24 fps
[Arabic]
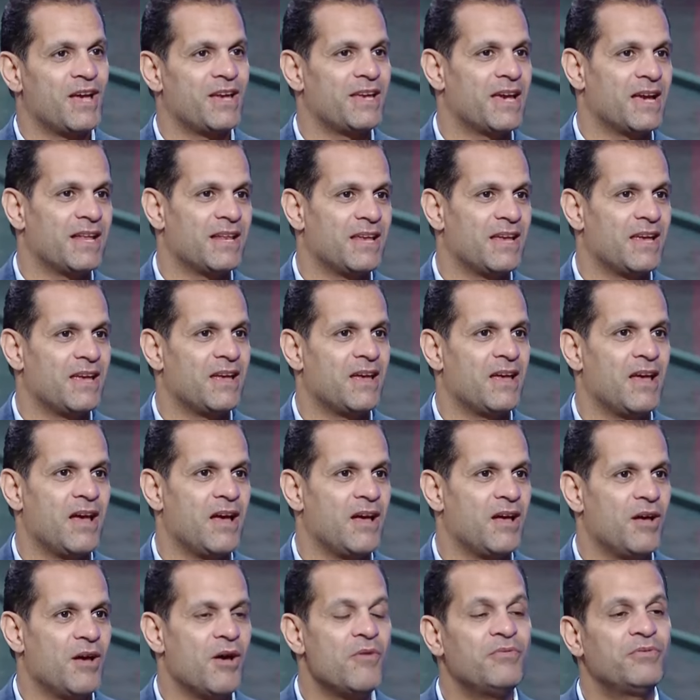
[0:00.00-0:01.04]
يعني
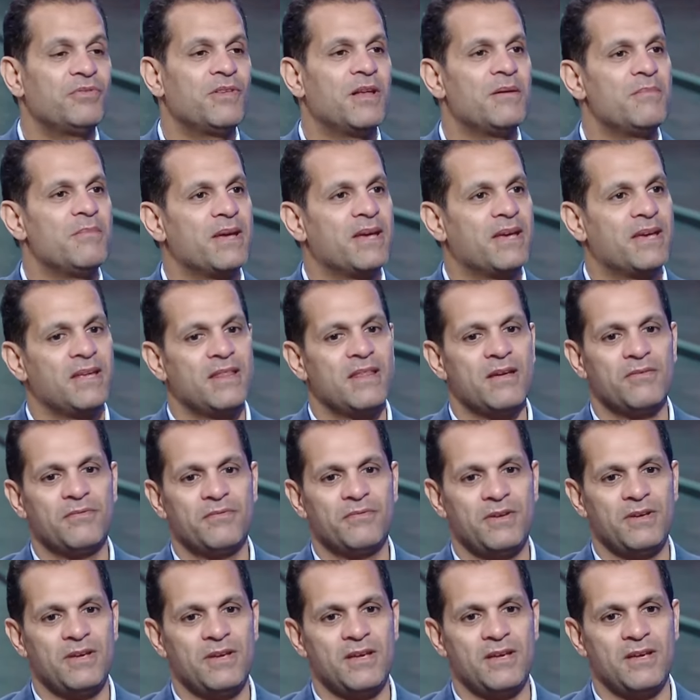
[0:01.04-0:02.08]
آه، افضل من كده
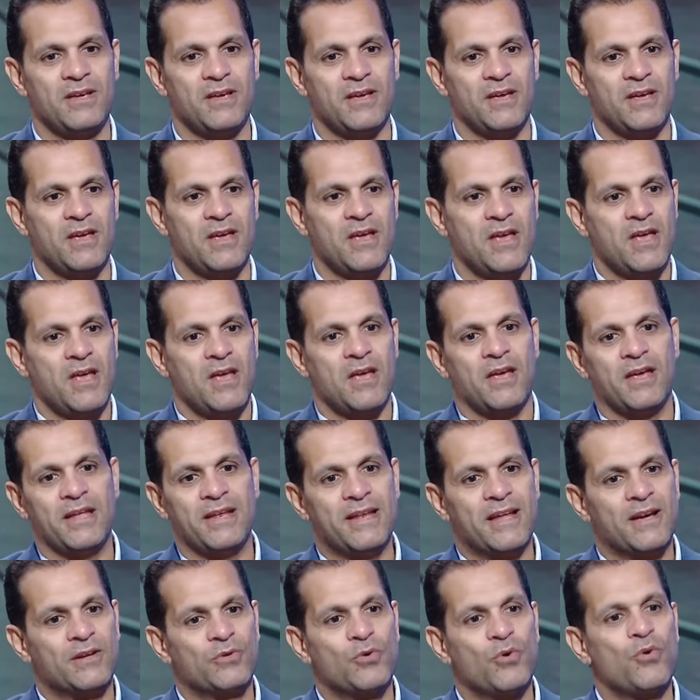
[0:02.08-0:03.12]
في
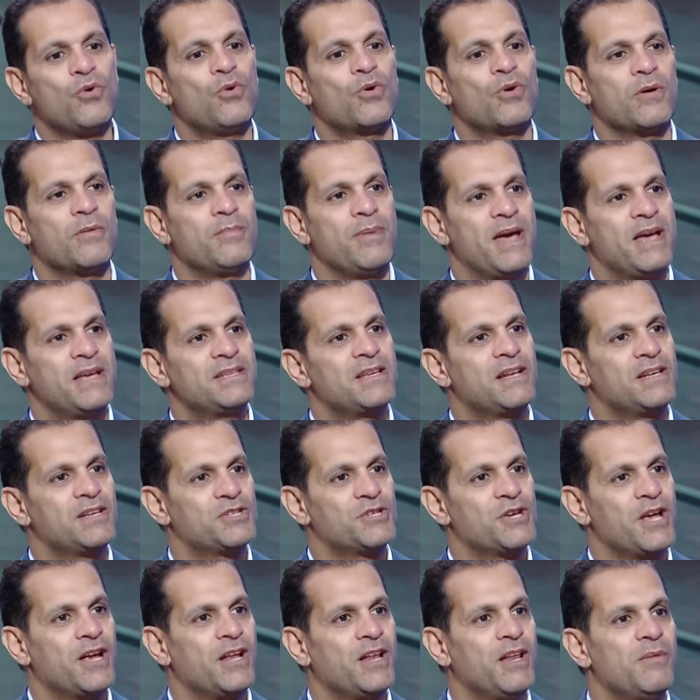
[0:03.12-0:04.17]
انك تخرج بهذا
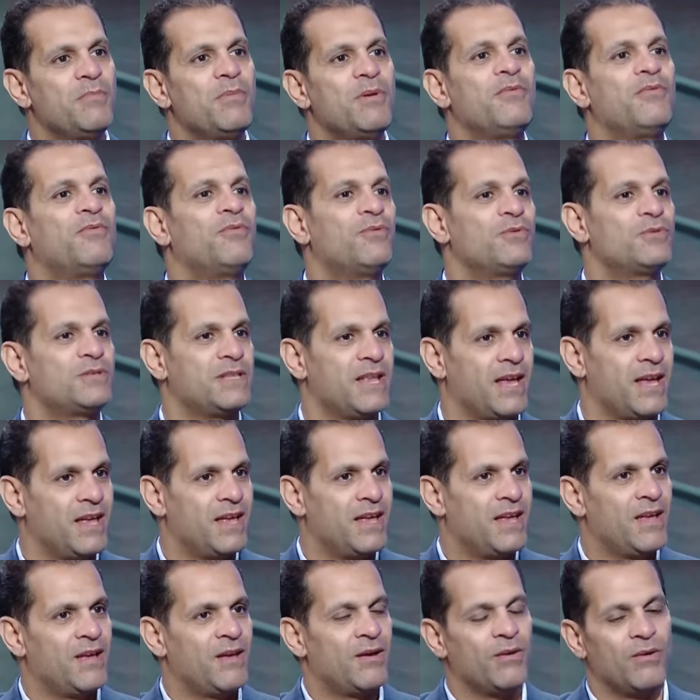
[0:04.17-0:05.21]
الشكل بالفوز ده
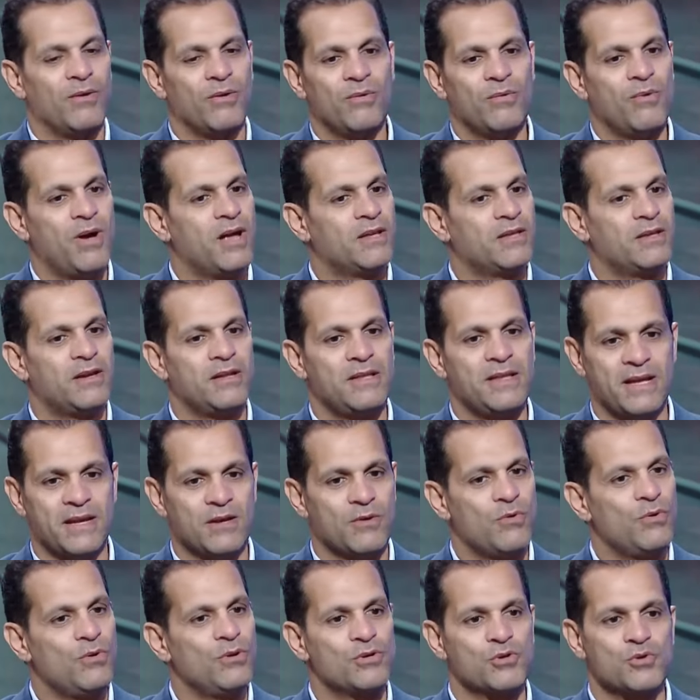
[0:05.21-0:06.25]
م. واعتقد يعني
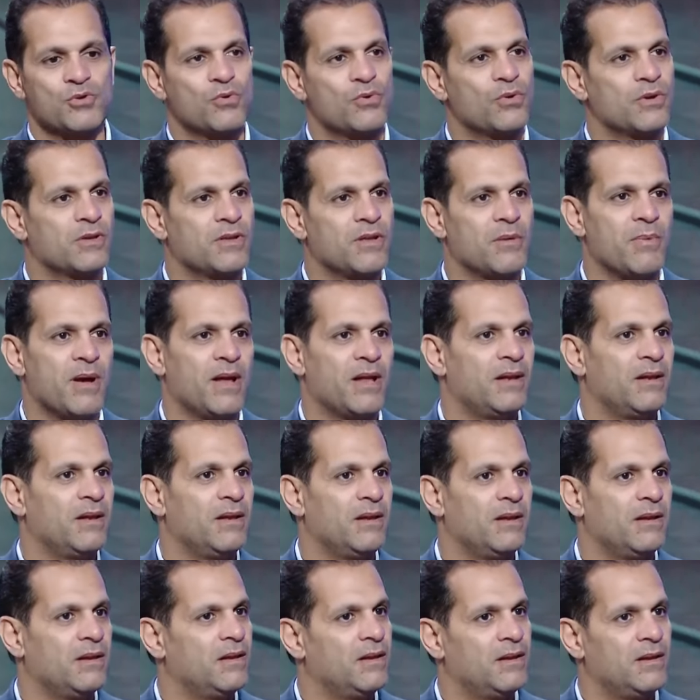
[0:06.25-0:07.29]
كل الشكر طبعا
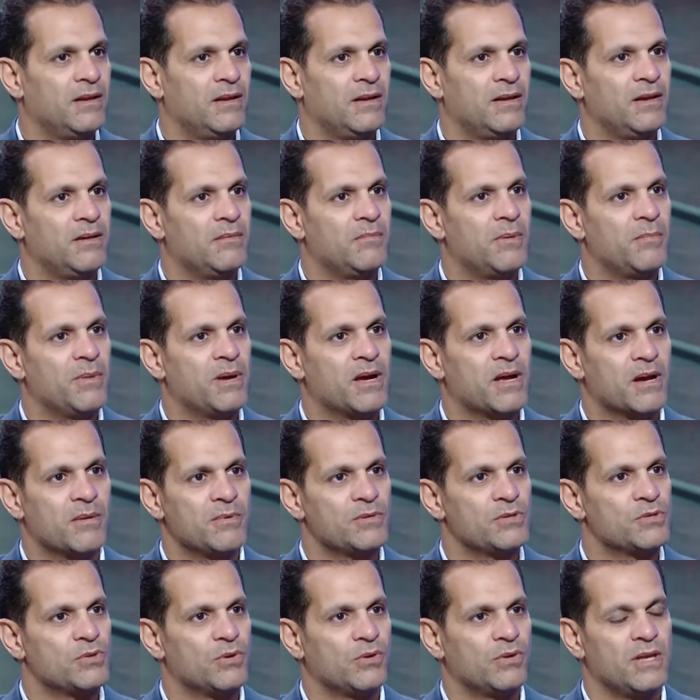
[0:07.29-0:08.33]
للمملكه العربيه
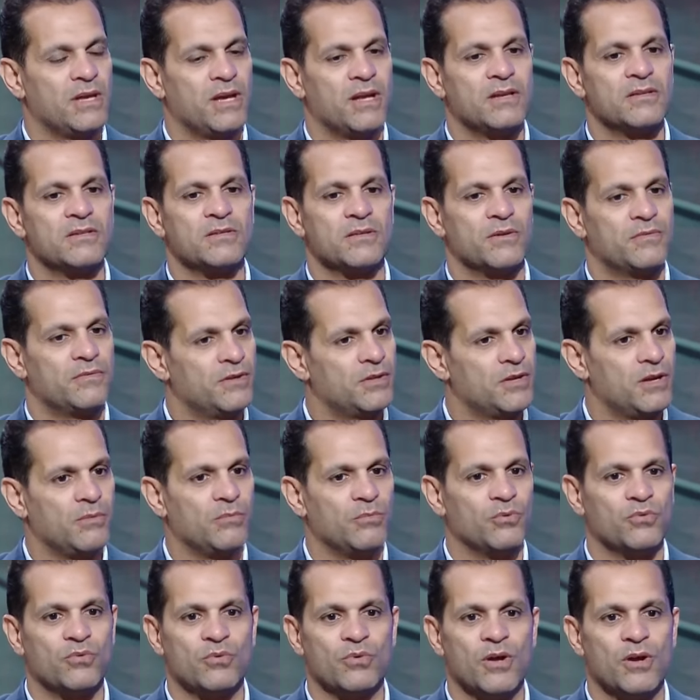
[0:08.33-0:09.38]
السعوديه لاستضافتها
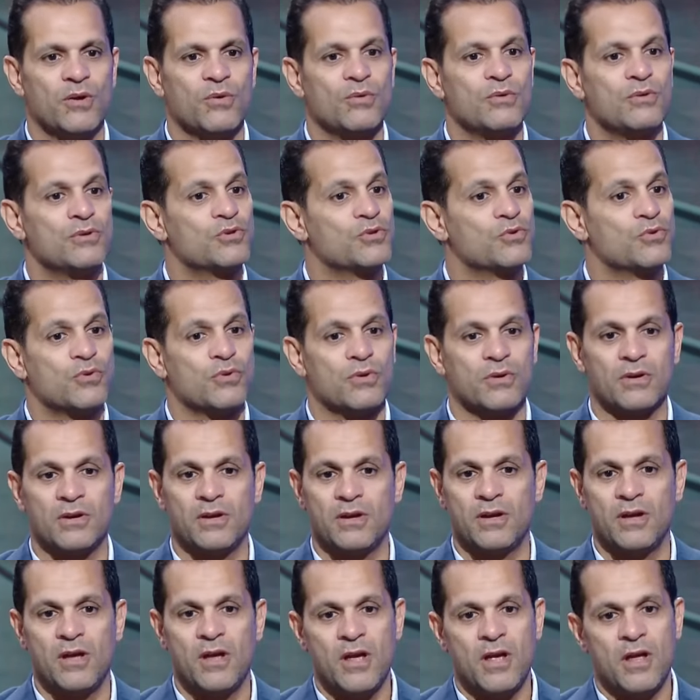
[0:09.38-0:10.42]
البطوله كل
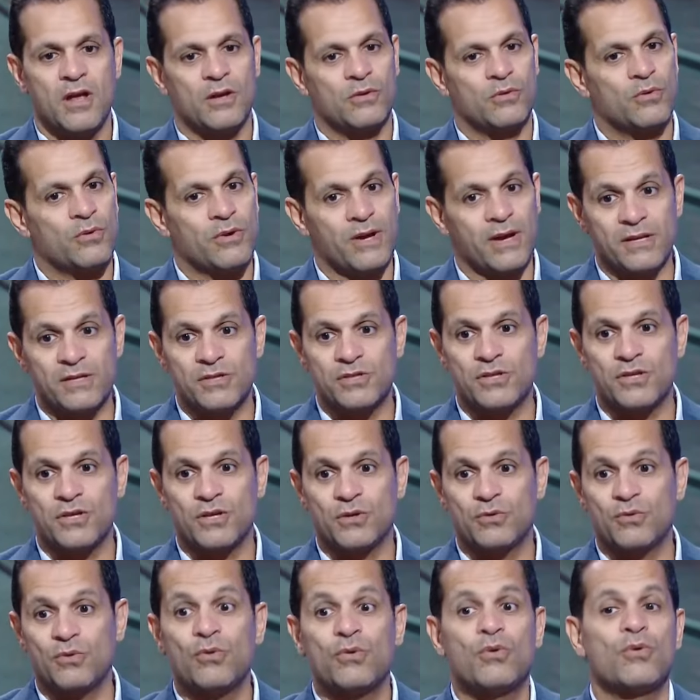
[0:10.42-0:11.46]
الشكر ترك ال
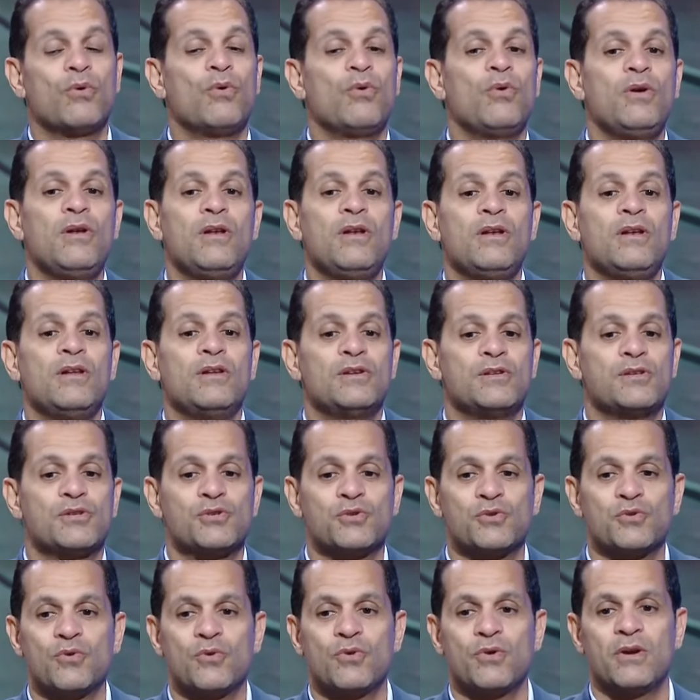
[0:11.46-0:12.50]
شيخ كل
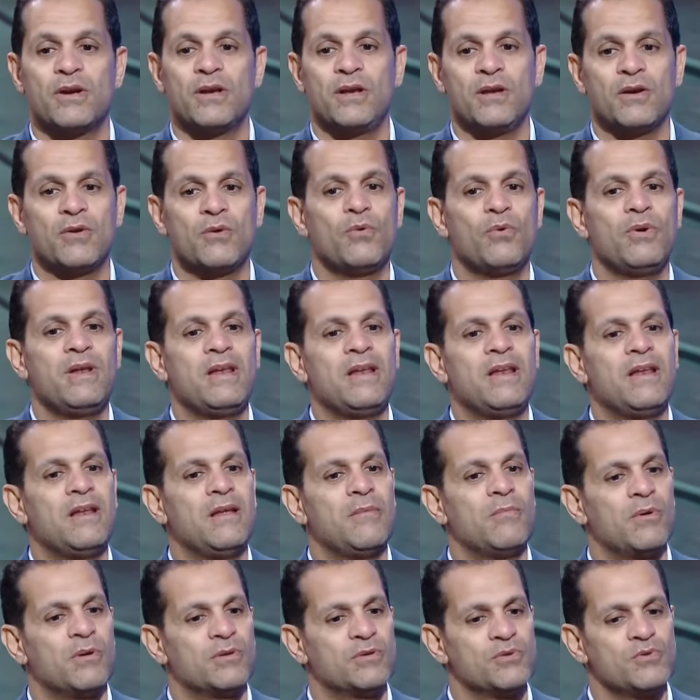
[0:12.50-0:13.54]
الشكر لكل
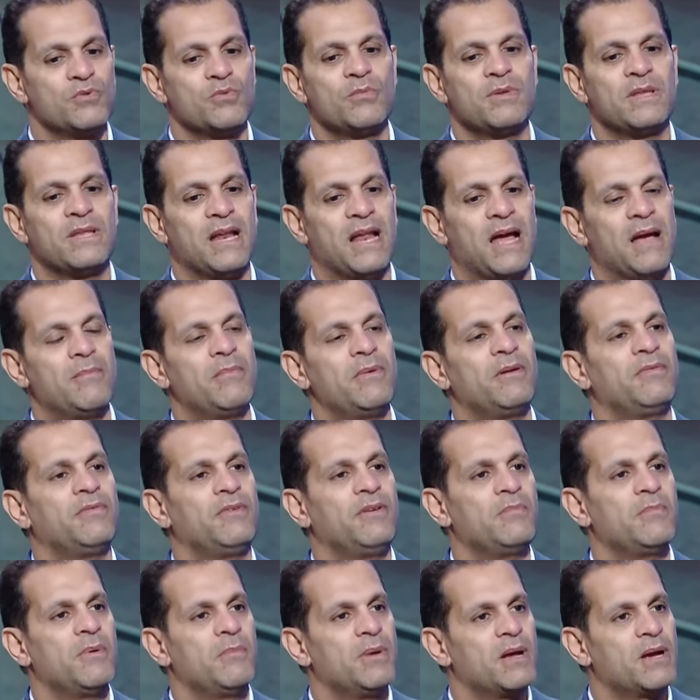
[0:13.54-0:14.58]
منظومه العمل في
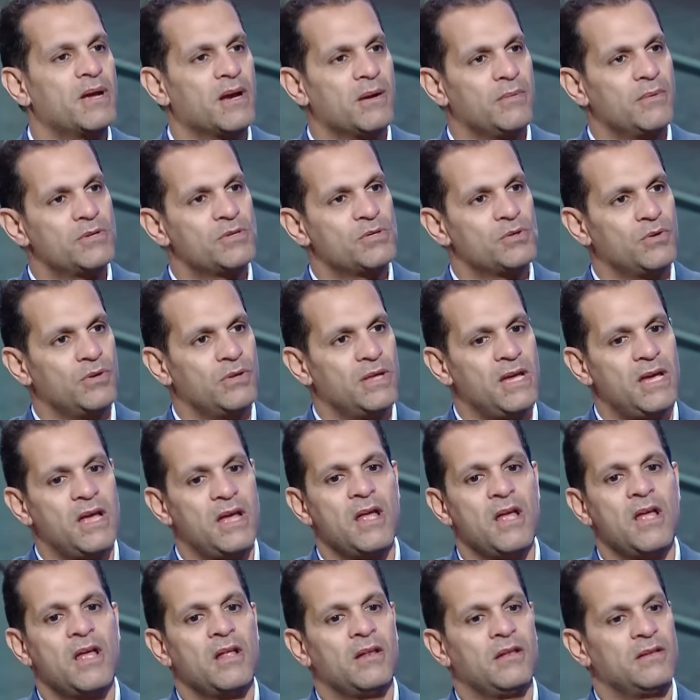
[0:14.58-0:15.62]
المملكه العربيه السعوديه
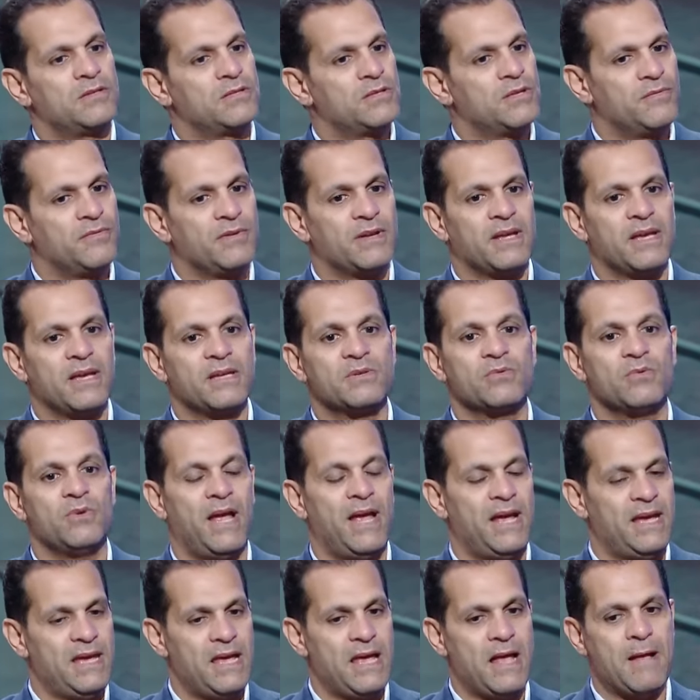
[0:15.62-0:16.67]
لاستضافه الكاس
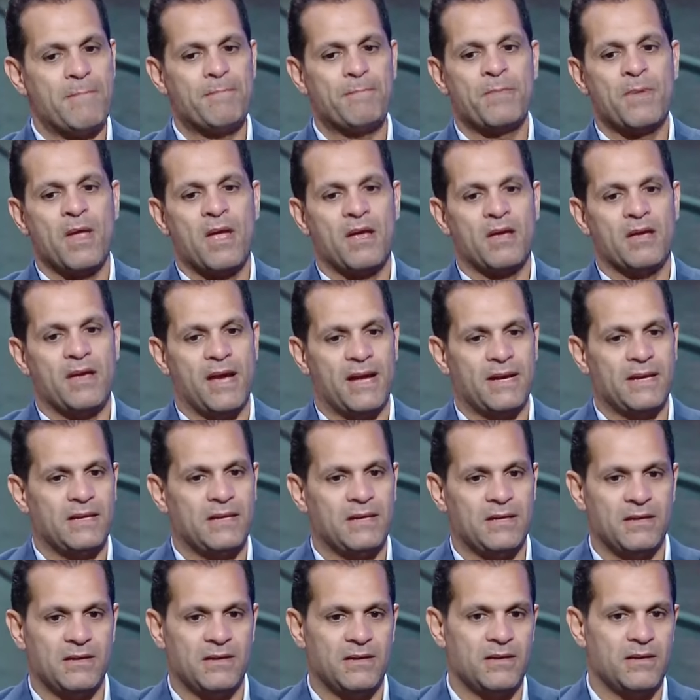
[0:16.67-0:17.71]
والحقيقه
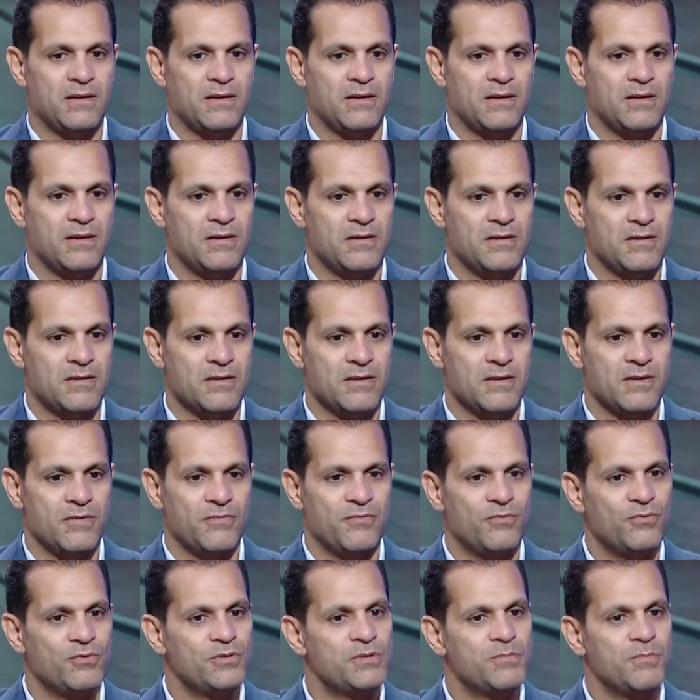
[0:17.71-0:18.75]
يعني آه، آه،
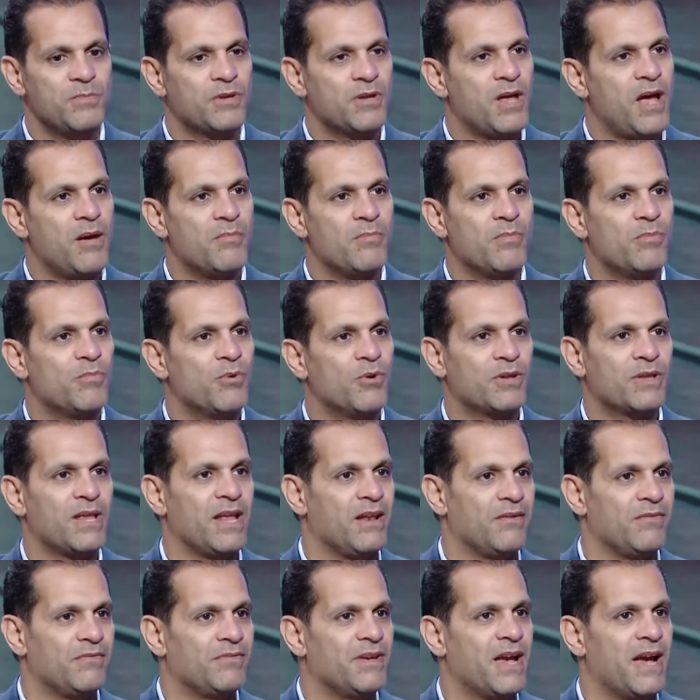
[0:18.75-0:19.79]
فوز بطعم
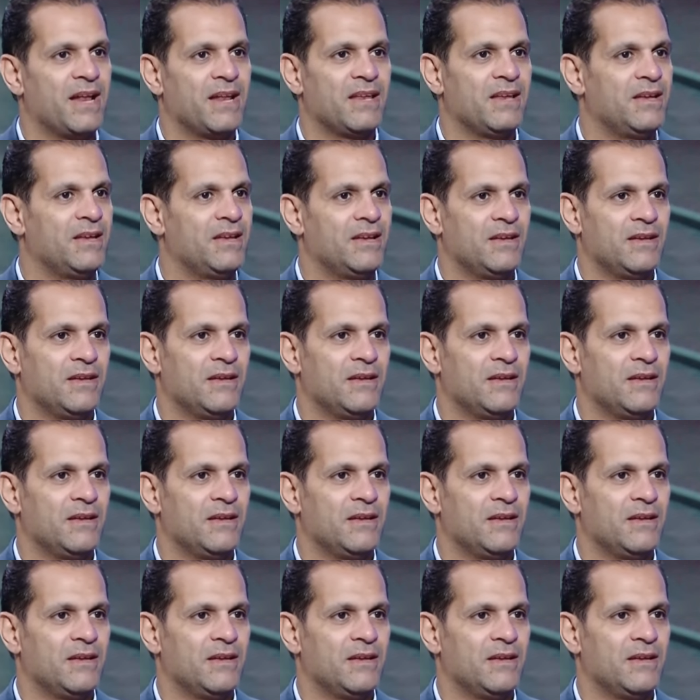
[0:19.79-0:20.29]
مختلف يعني